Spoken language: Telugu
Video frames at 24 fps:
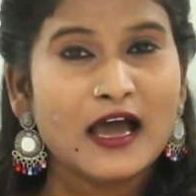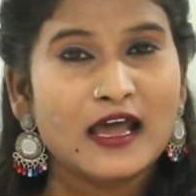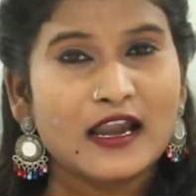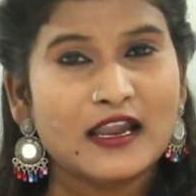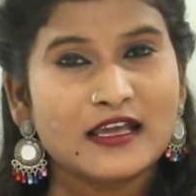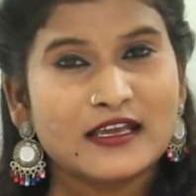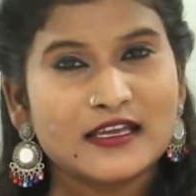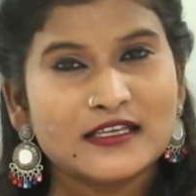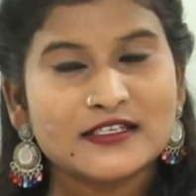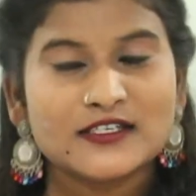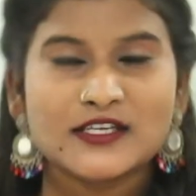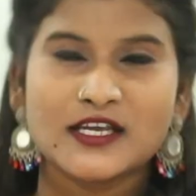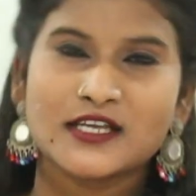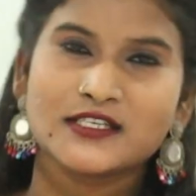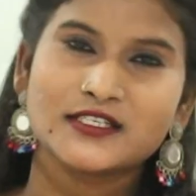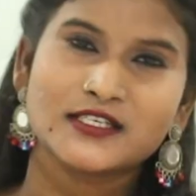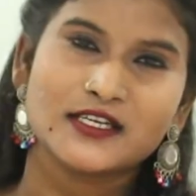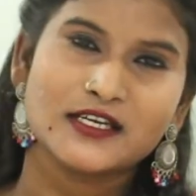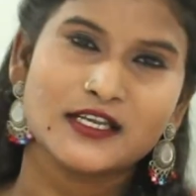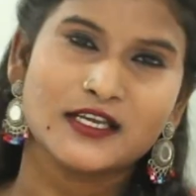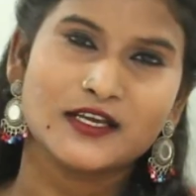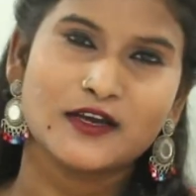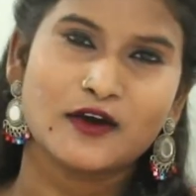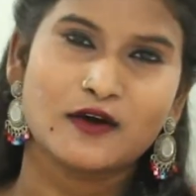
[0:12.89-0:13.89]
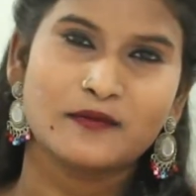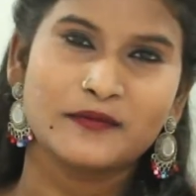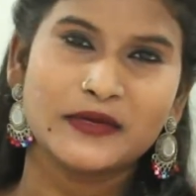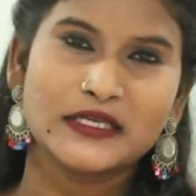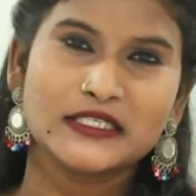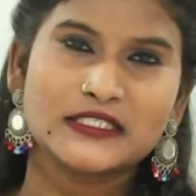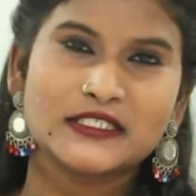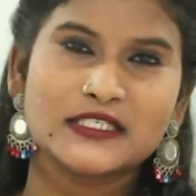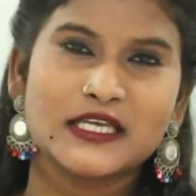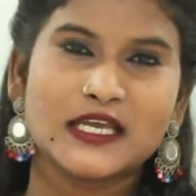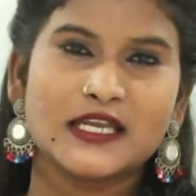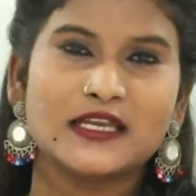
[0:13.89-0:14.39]
అలాగే షేర్ చేయండి
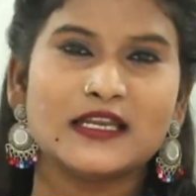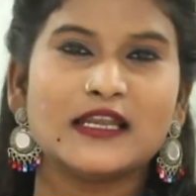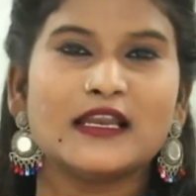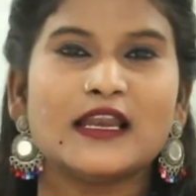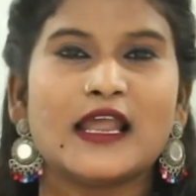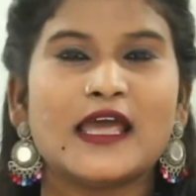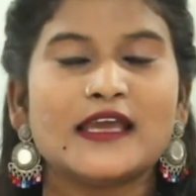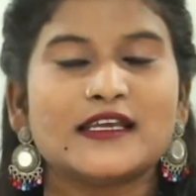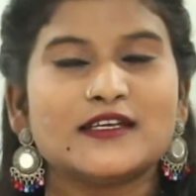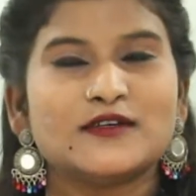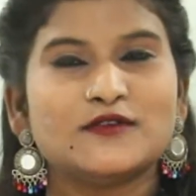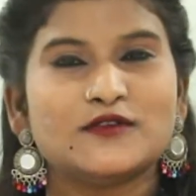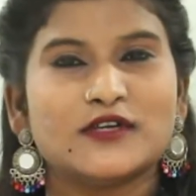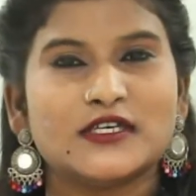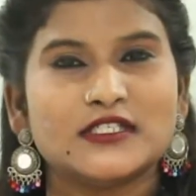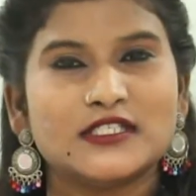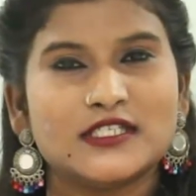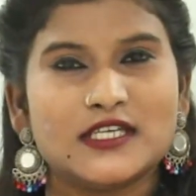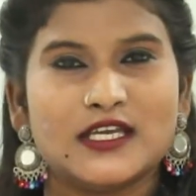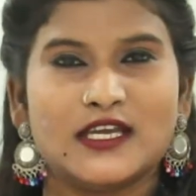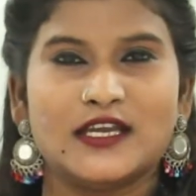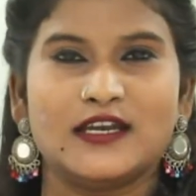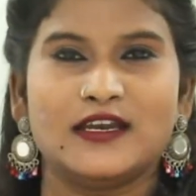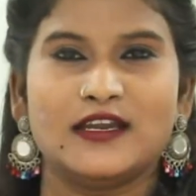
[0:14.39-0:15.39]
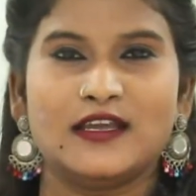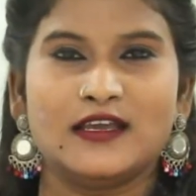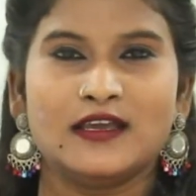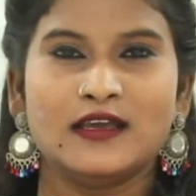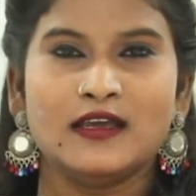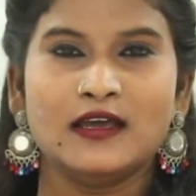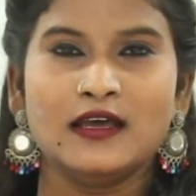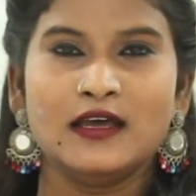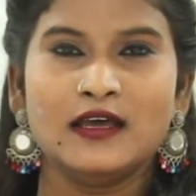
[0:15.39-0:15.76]
కామెంట్ చేయండి లైక్ కూడా చేయండి